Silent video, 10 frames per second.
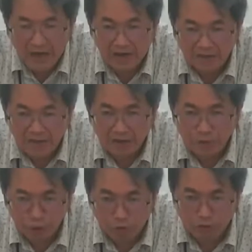家
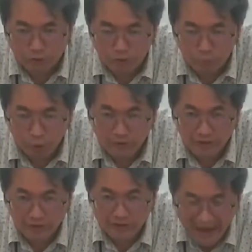都是我的
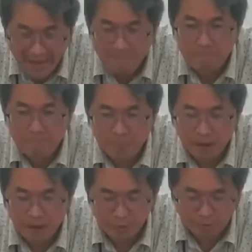羊，啊，
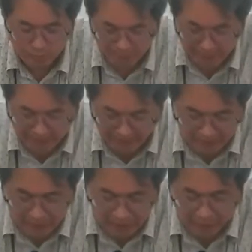都是我的羊。
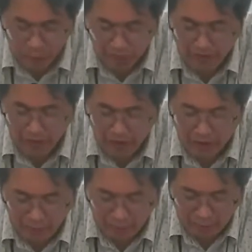那我要，
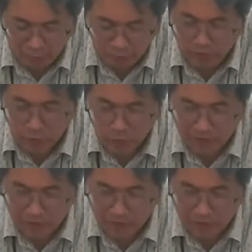我都是我的